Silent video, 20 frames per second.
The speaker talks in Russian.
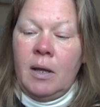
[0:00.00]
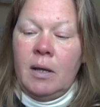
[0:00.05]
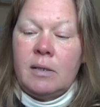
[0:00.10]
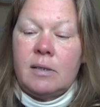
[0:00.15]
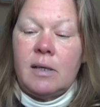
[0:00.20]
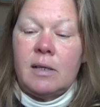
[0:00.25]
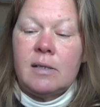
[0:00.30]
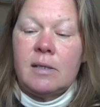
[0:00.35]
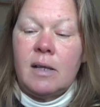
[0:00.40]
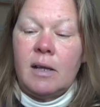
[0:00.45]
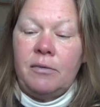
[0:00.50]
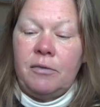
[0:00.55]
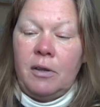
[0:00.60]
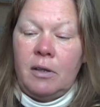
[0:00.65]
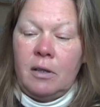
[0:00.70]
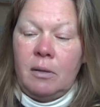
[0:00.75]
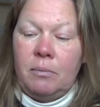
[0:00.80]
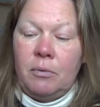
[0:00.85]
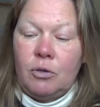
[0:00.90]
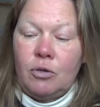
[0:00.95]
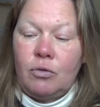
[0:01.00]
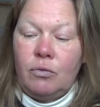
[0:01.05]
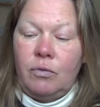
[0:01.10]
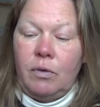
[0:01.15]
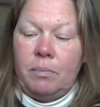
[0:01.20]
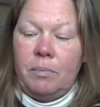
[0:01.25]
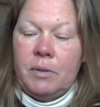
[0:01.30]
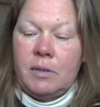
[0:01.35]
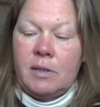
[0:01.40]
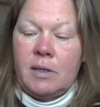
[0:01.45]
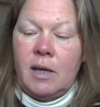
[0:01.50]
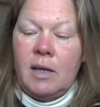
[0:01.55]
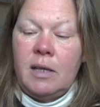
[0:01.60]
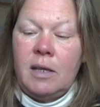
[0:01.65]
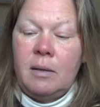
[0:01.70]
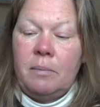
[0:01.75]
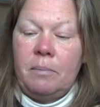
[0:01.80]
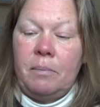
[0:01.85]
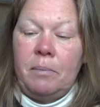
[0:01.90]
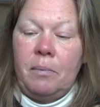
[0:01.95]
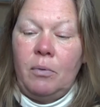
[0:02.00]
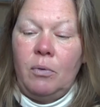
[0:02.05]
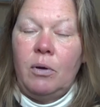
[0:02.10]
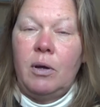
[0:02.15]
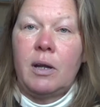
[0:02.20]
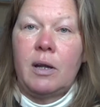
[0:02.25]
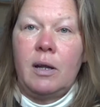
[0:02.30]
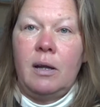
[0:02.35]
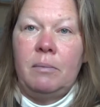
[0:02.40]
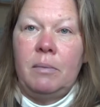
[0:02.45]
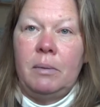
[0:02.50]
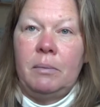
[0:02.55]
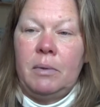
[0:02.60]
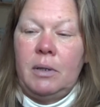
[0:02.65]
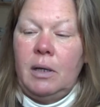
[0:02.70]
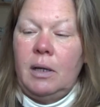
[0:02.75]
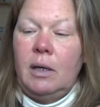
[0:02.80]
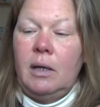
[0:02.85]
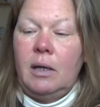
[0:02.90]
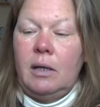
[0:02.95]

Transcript: Состав я напишу в описании по граммам, да,